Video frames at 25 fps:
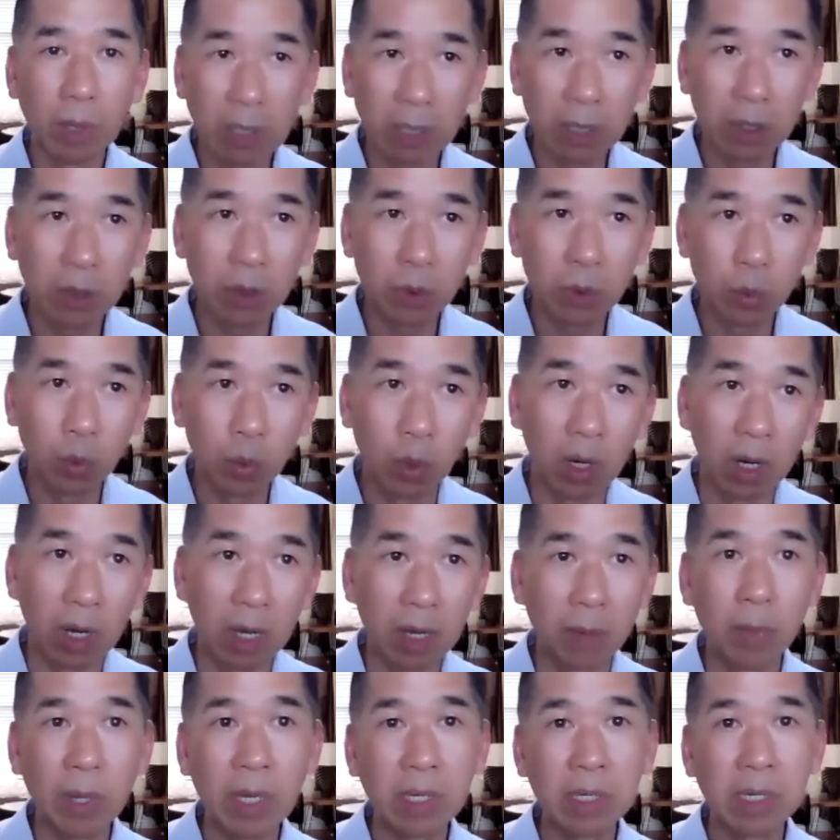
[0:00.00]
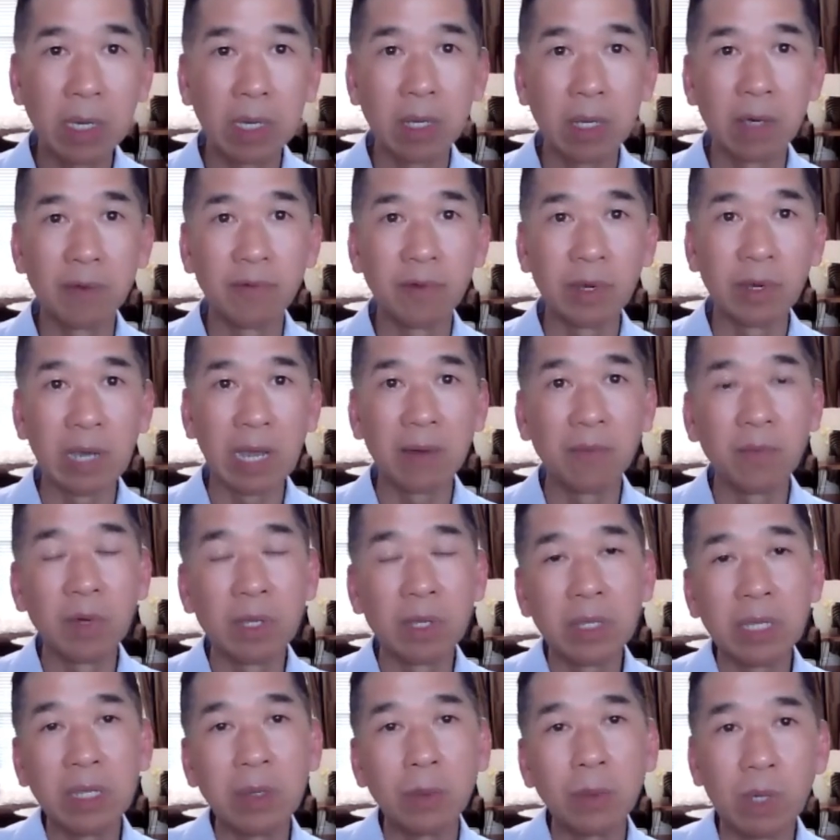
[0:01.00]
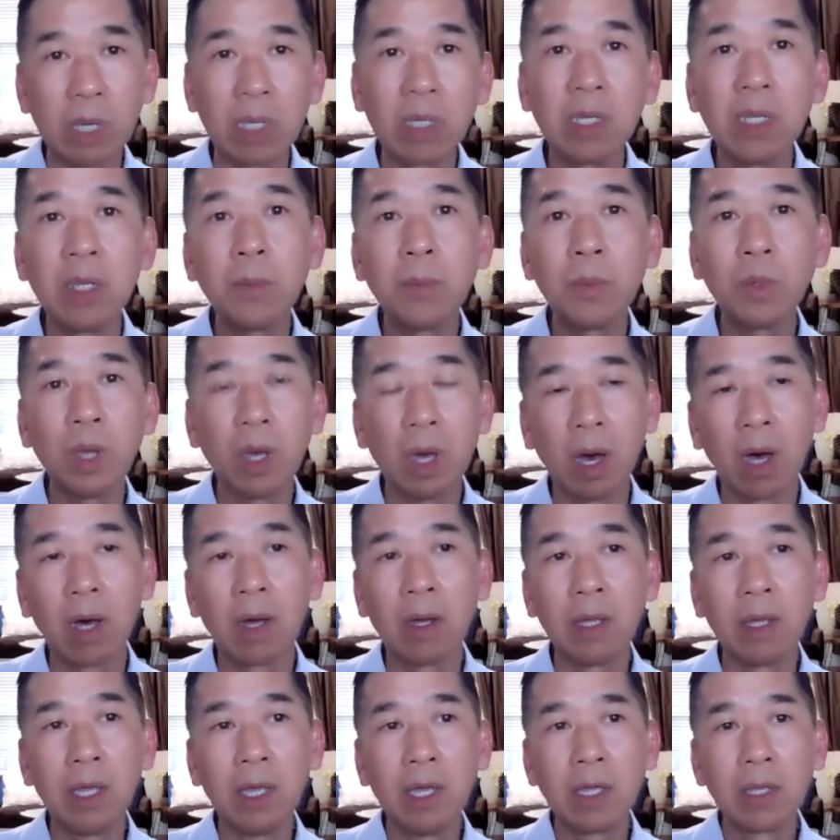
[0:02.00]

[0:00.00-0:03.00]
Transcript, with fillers: với cái chùa hay mấy cái nhà thờ Việt Nam, và tìm cách giúp cho họ.